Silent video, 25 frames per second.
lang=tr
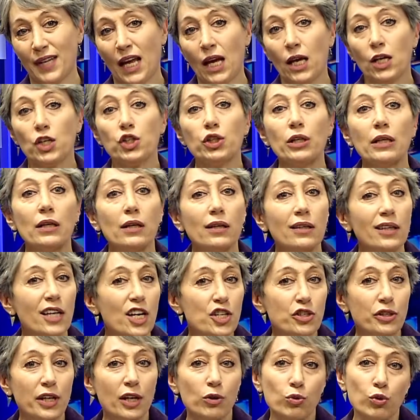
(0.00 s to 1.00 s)
İşte
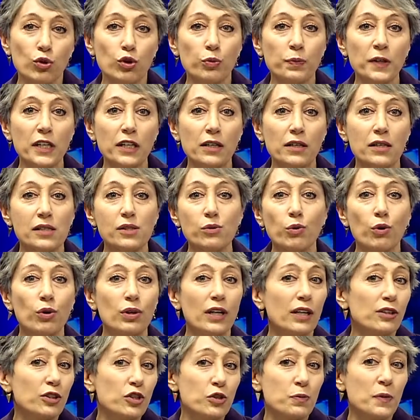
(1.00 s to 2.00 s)
keşke kulüpler arası öyle
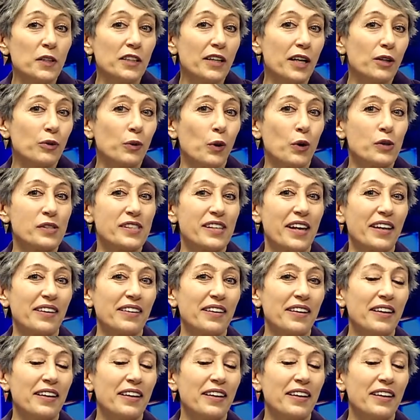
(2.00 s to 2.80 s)
atışmalar görsek.